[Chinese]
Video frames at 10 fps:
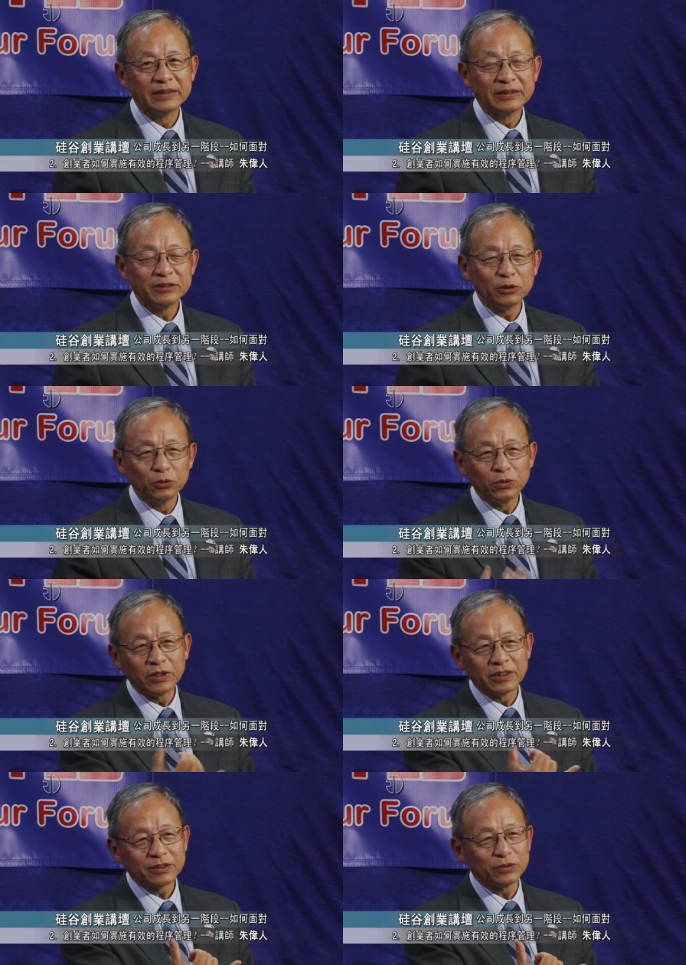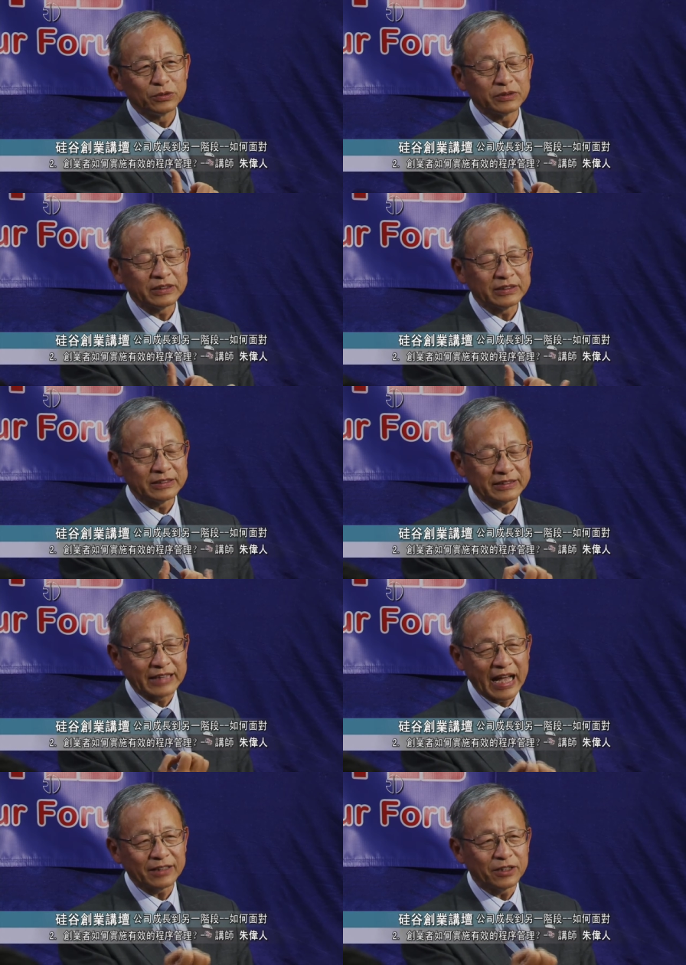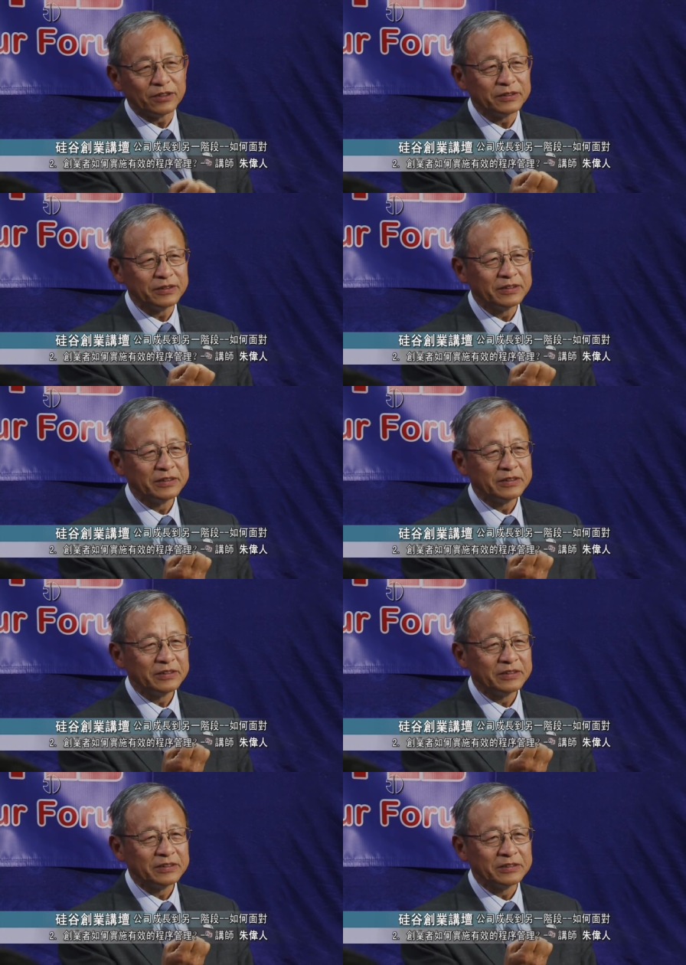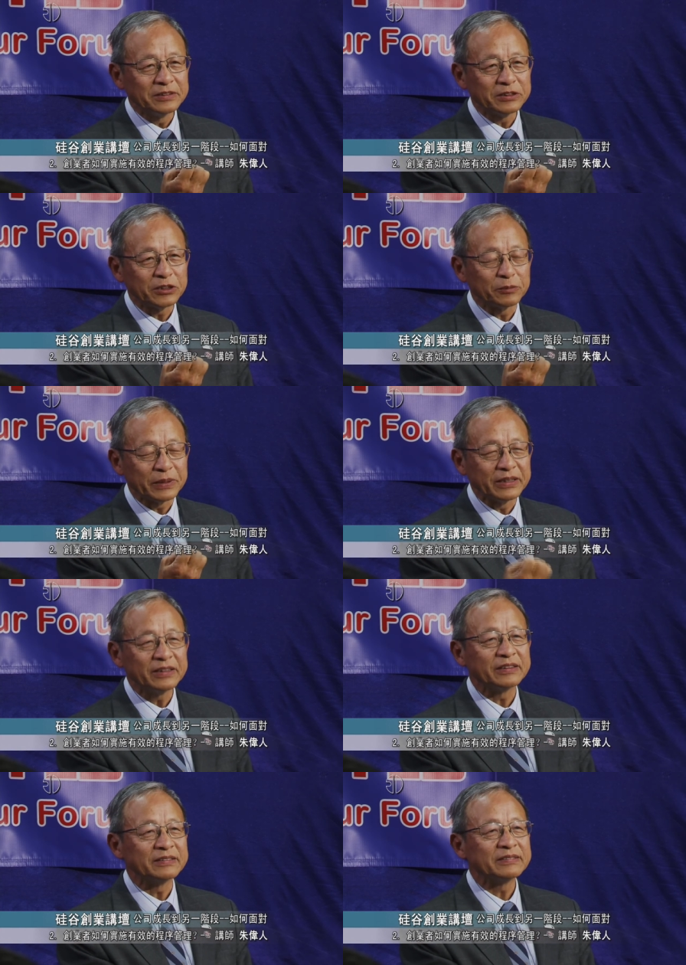那如何去达到这个平衡？